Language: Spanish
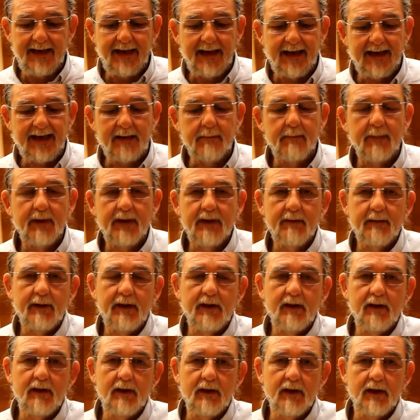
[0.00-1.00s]
la campa de
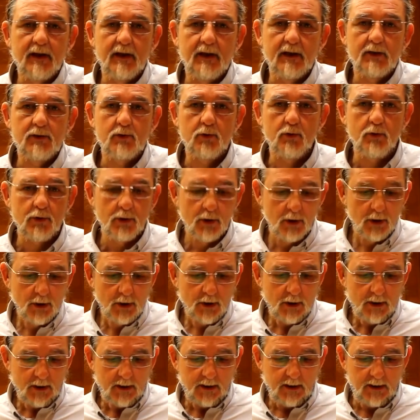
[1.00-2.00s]
Valencia Sud
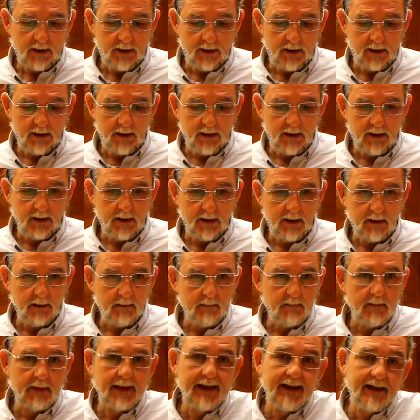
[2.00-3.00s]

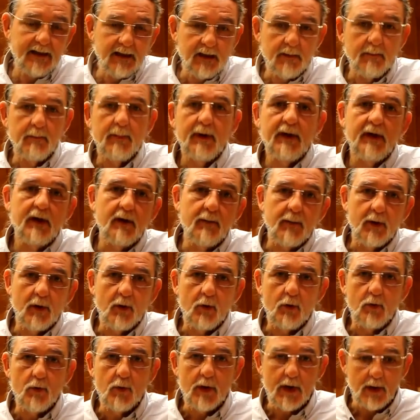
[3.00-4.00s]
eh, a la intemperie pero
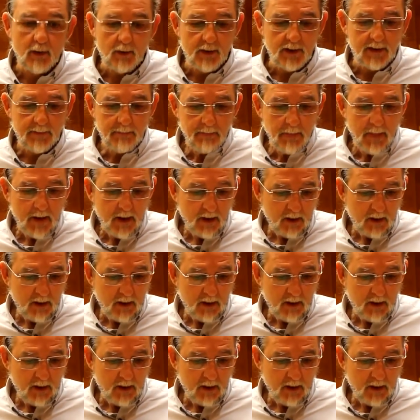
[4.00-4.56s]
con una lona,